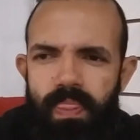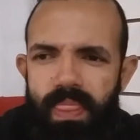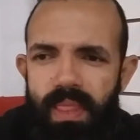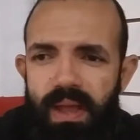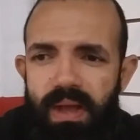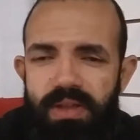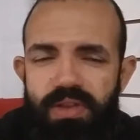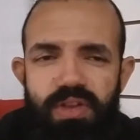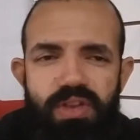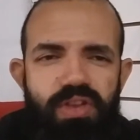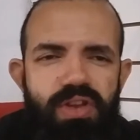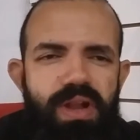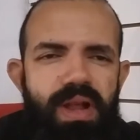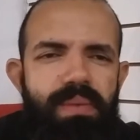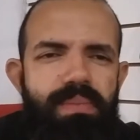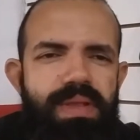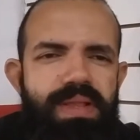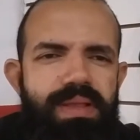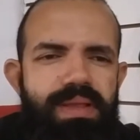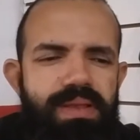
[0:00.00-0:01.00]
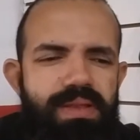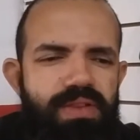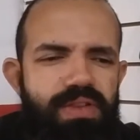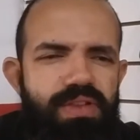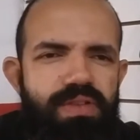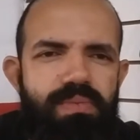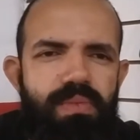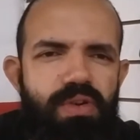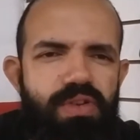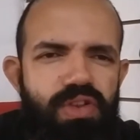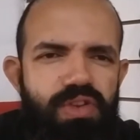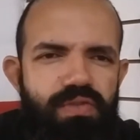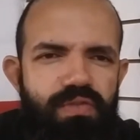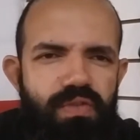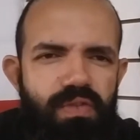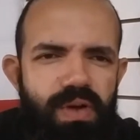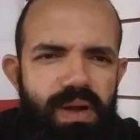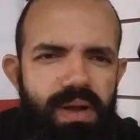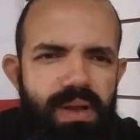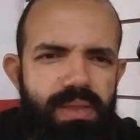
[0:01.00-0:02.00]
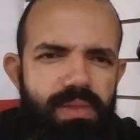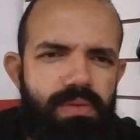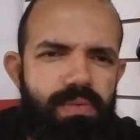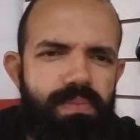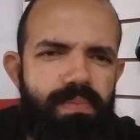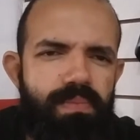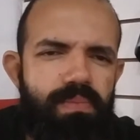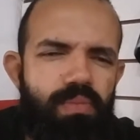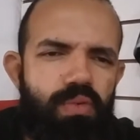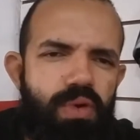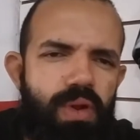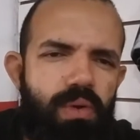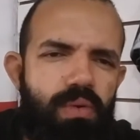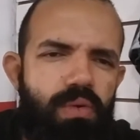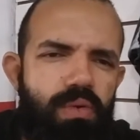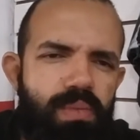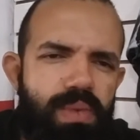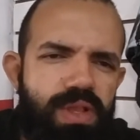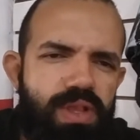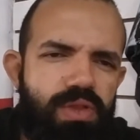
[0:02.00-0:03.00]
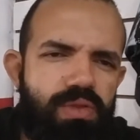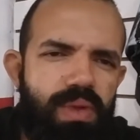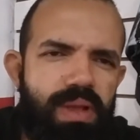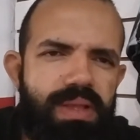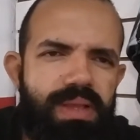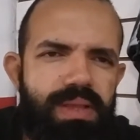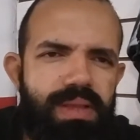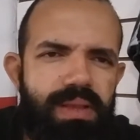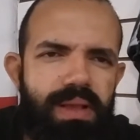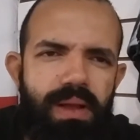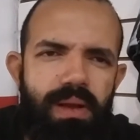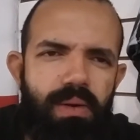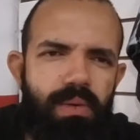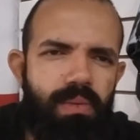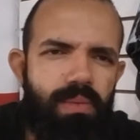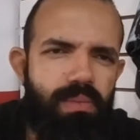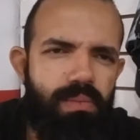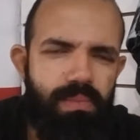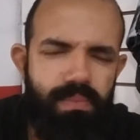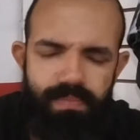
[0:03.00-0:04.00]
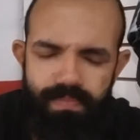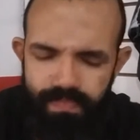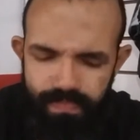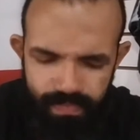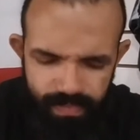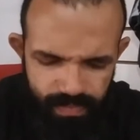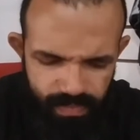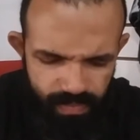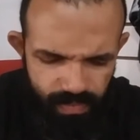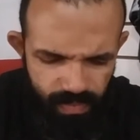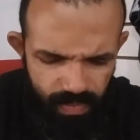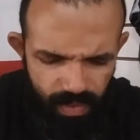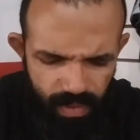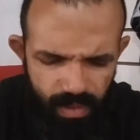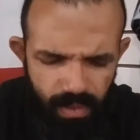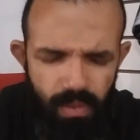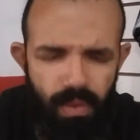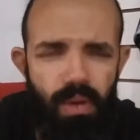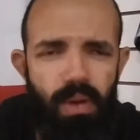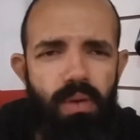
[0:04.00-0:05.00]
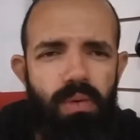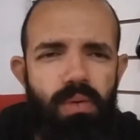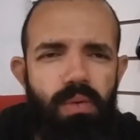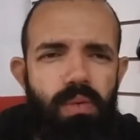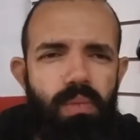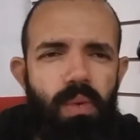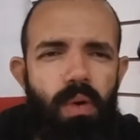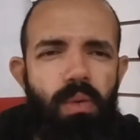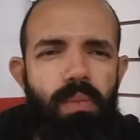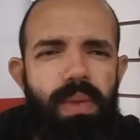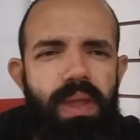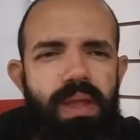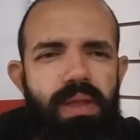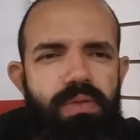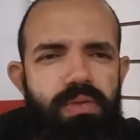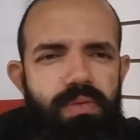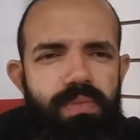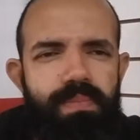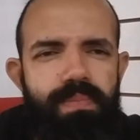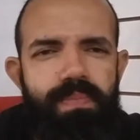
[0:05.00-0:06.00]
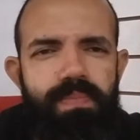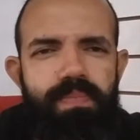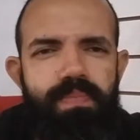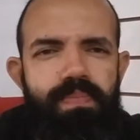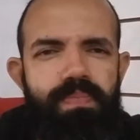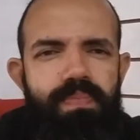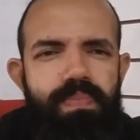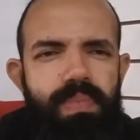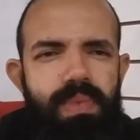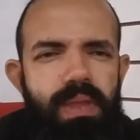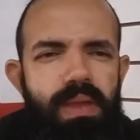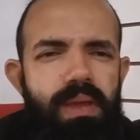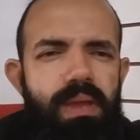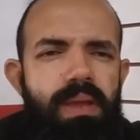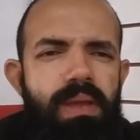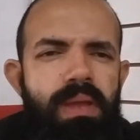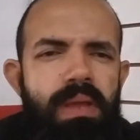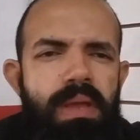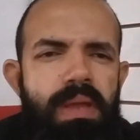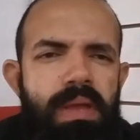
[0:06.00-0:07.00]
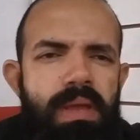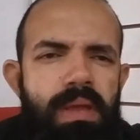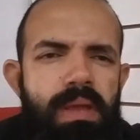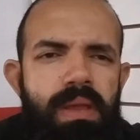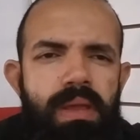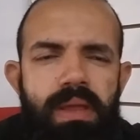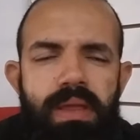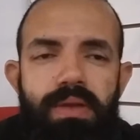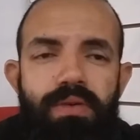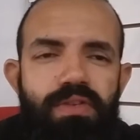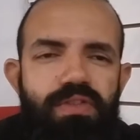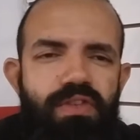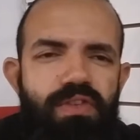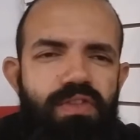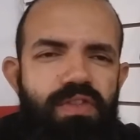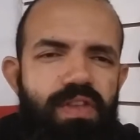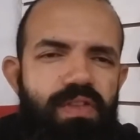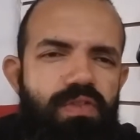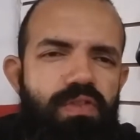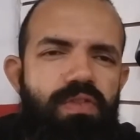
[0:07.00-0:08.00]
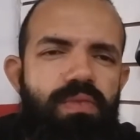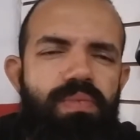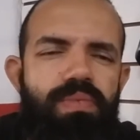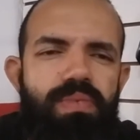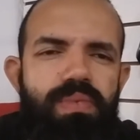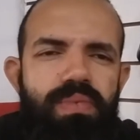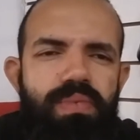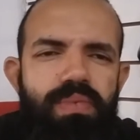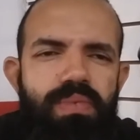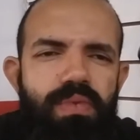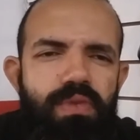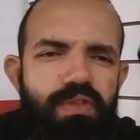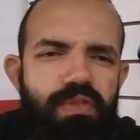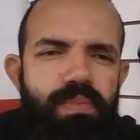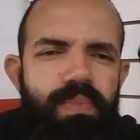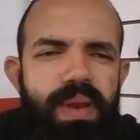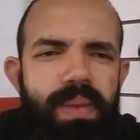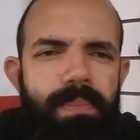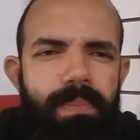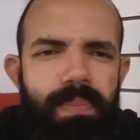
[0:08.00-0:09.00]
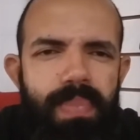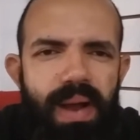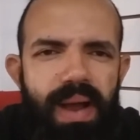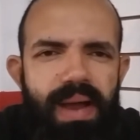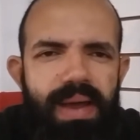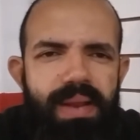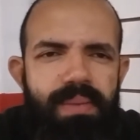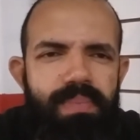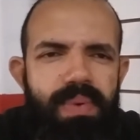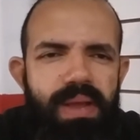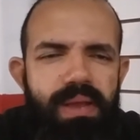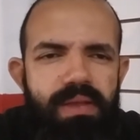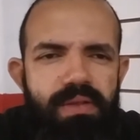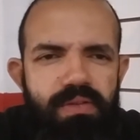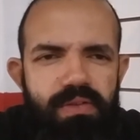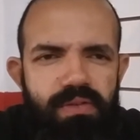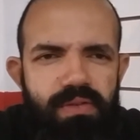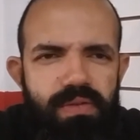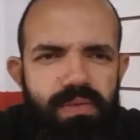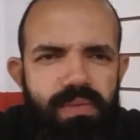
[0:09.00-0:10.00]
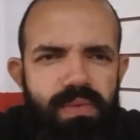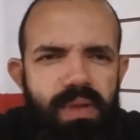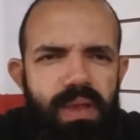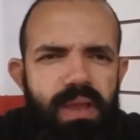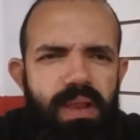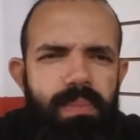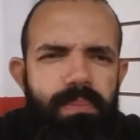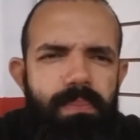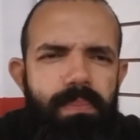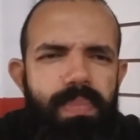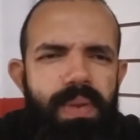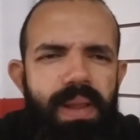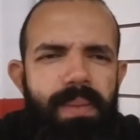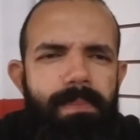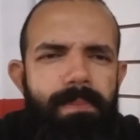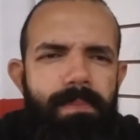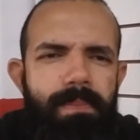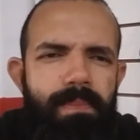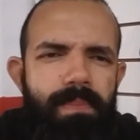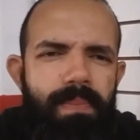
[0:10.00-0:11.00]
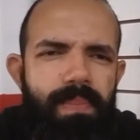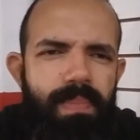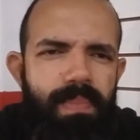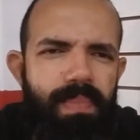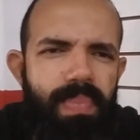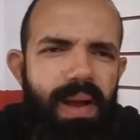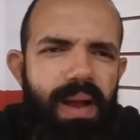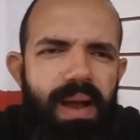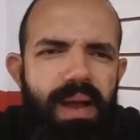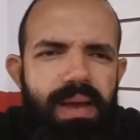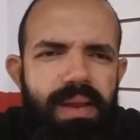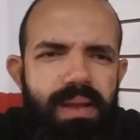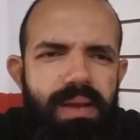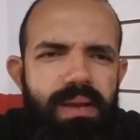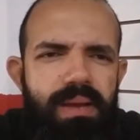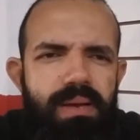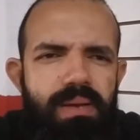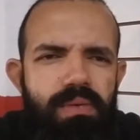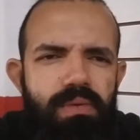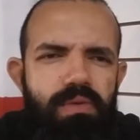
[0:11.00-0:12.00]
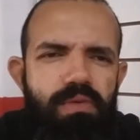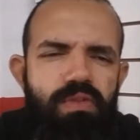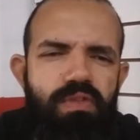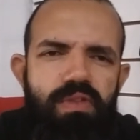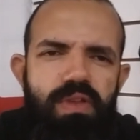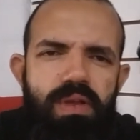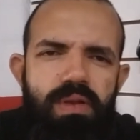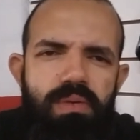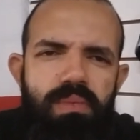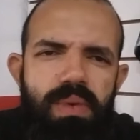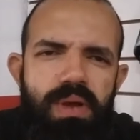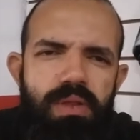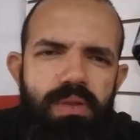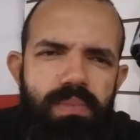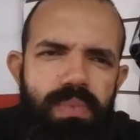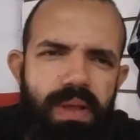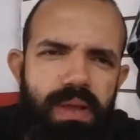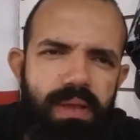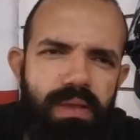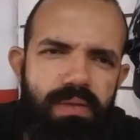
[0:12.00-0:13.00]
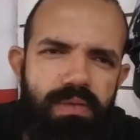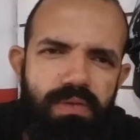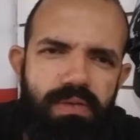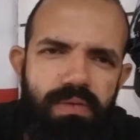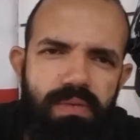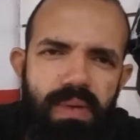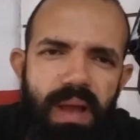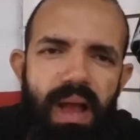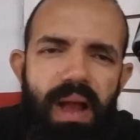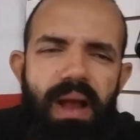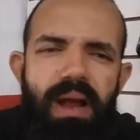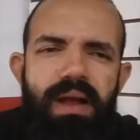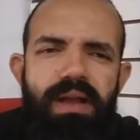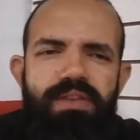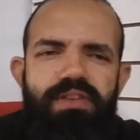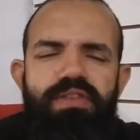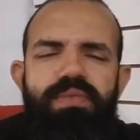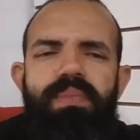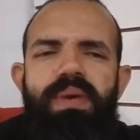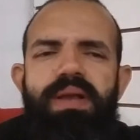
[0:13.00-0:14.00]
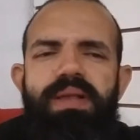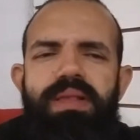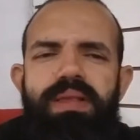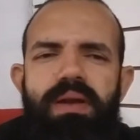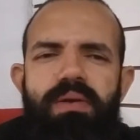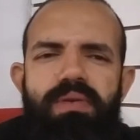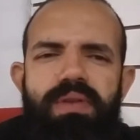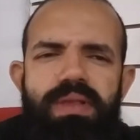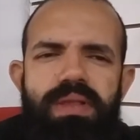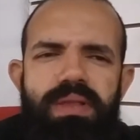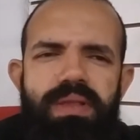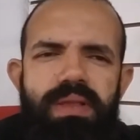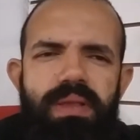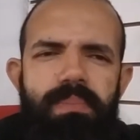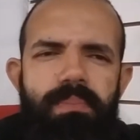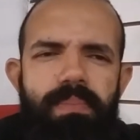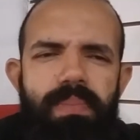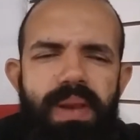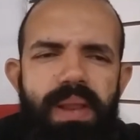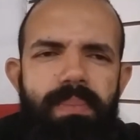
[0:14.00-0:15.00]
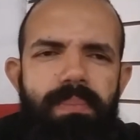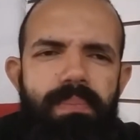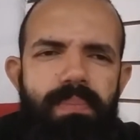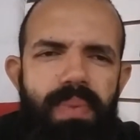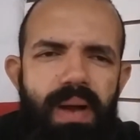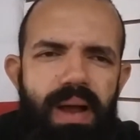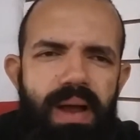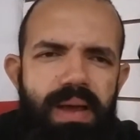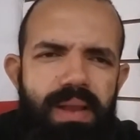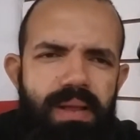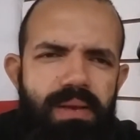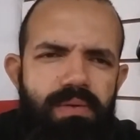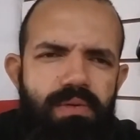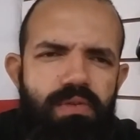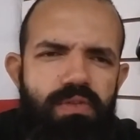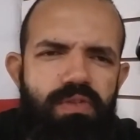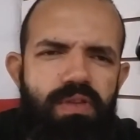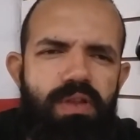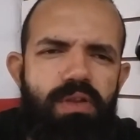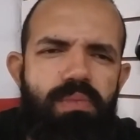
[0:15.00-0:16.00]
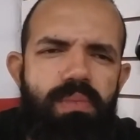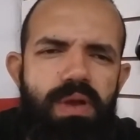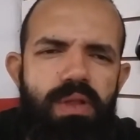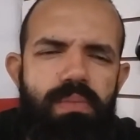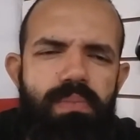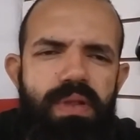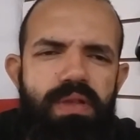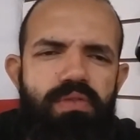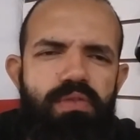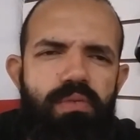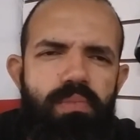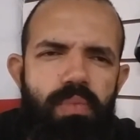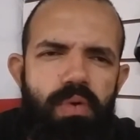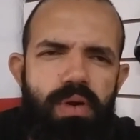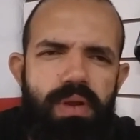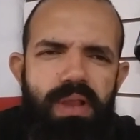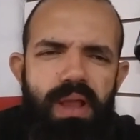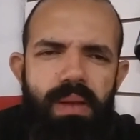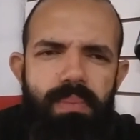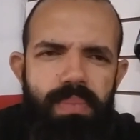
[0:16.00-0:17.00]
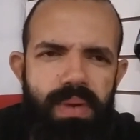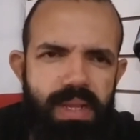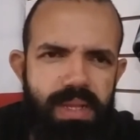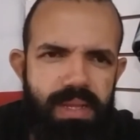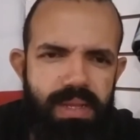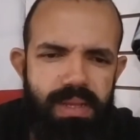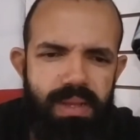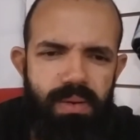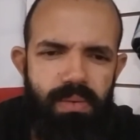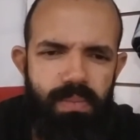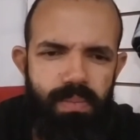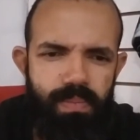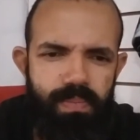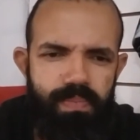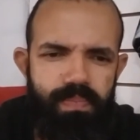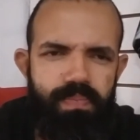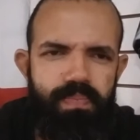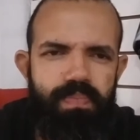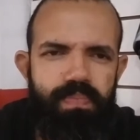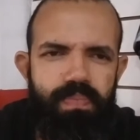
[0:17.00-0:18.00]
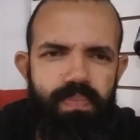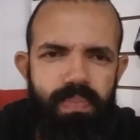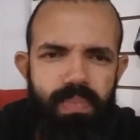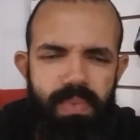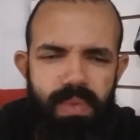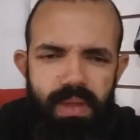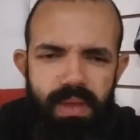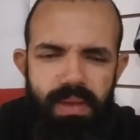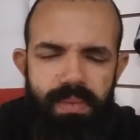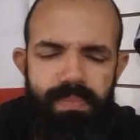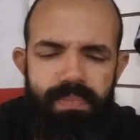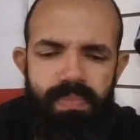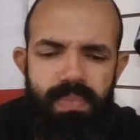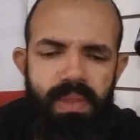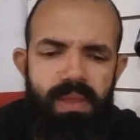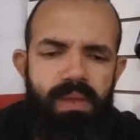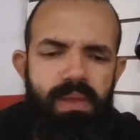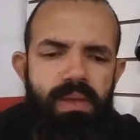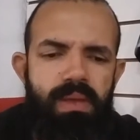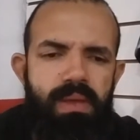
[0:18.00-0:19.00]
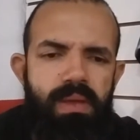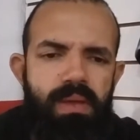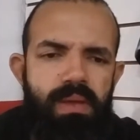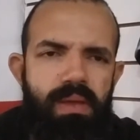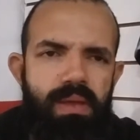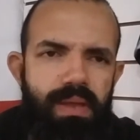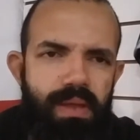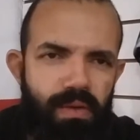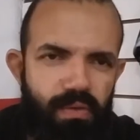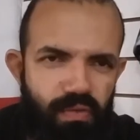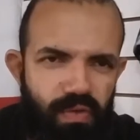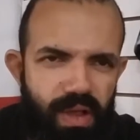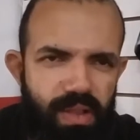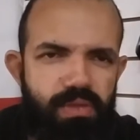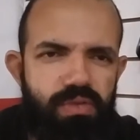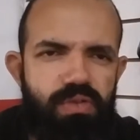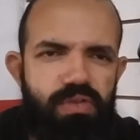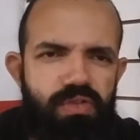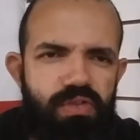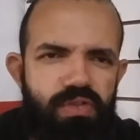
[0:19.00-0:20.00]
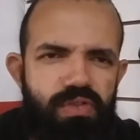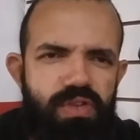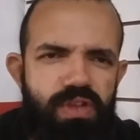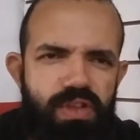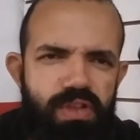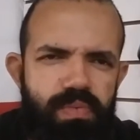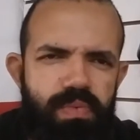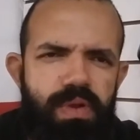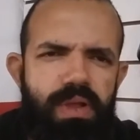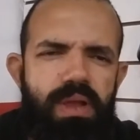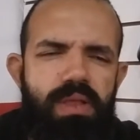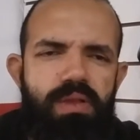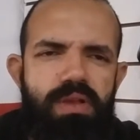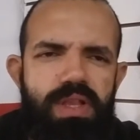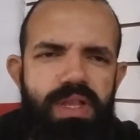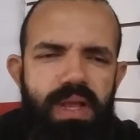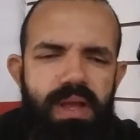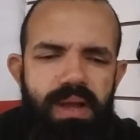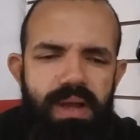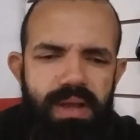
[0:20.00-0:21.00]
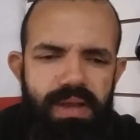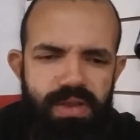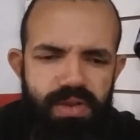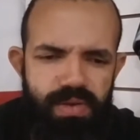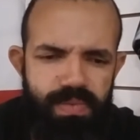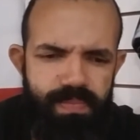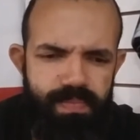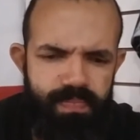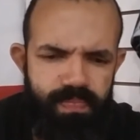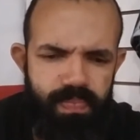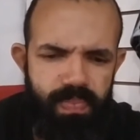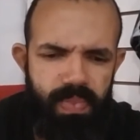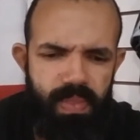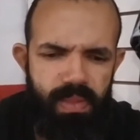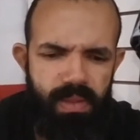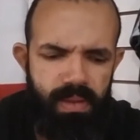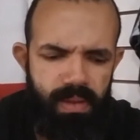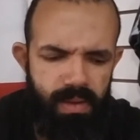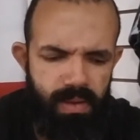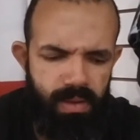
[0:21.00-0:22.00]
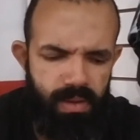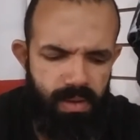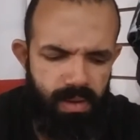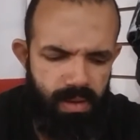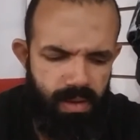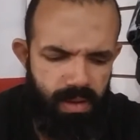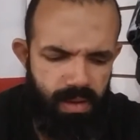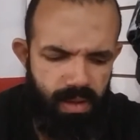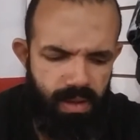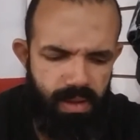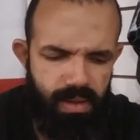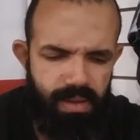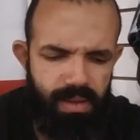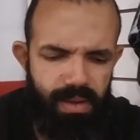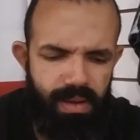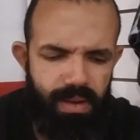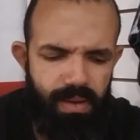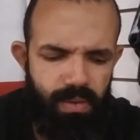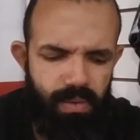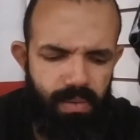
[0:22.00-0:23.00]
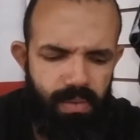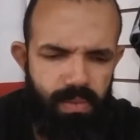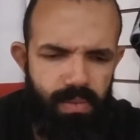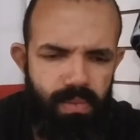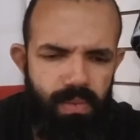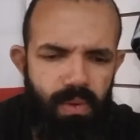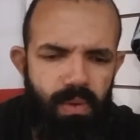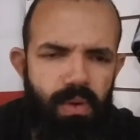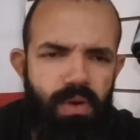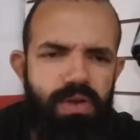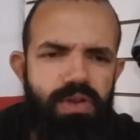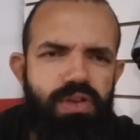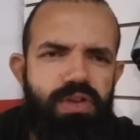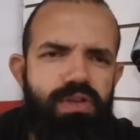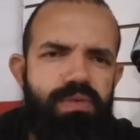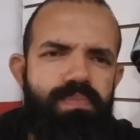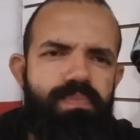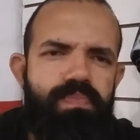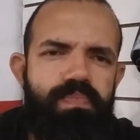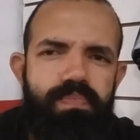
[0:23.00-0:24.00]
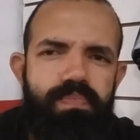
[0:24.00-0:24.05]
a gente acaba se desmotivando por alguma situação ou algum momento, né? E o jiu-jitsu nos prepara para isso. Ele prepara o ser humano para isso. A arte marcial em si prepara o ser humano para suportar a pressão. Né? Eu falo do jiu-jitsu porque é a nossa arte. Então, hoje,